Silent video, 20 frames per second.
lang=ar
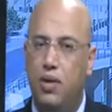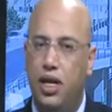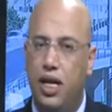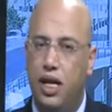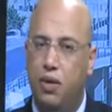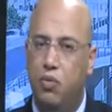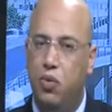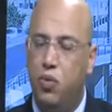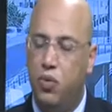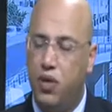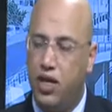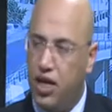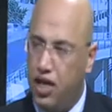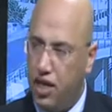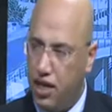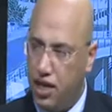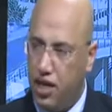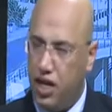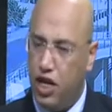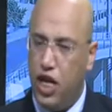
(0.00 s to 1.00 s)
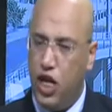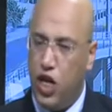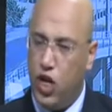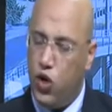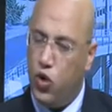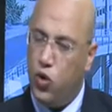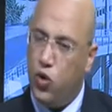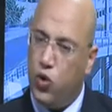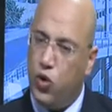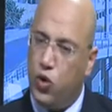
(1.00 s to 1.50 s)
اللي ممكن
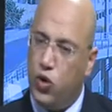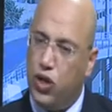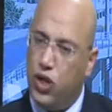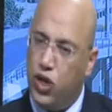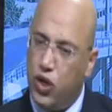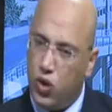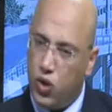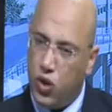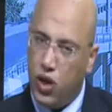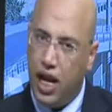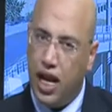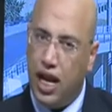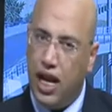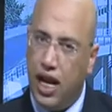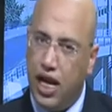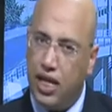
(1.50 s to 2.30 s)
أنه يدخل على